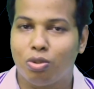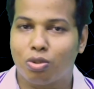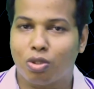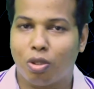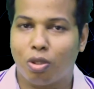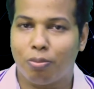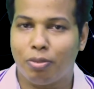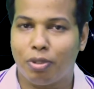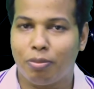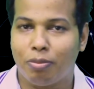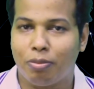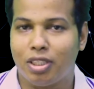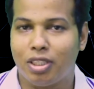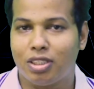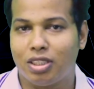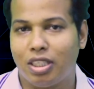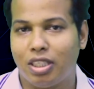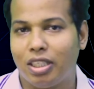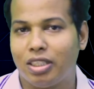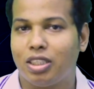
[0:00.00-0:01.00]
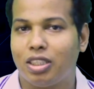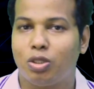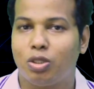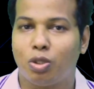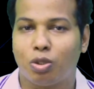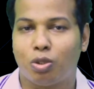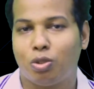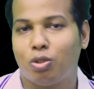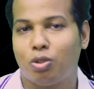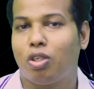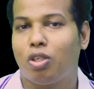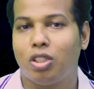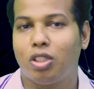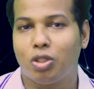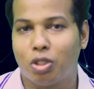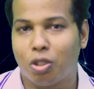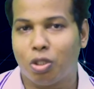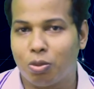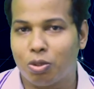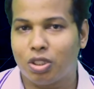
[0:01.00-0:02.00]
কমপ্লিমেন্ট রিলেটেড যত ধরনের
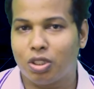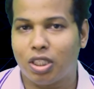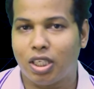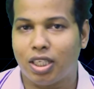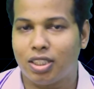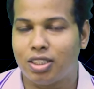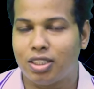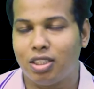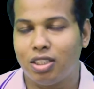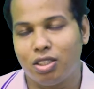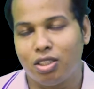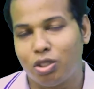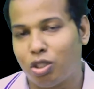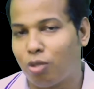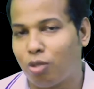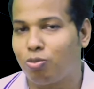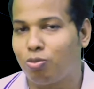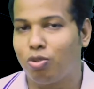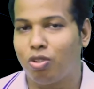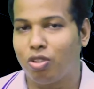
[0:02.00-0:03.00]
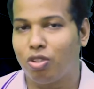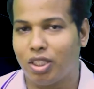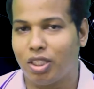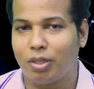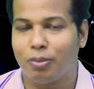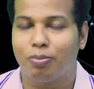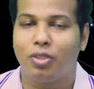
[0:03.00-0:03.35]
সমস্যা আছে সবগুলো নিয়ে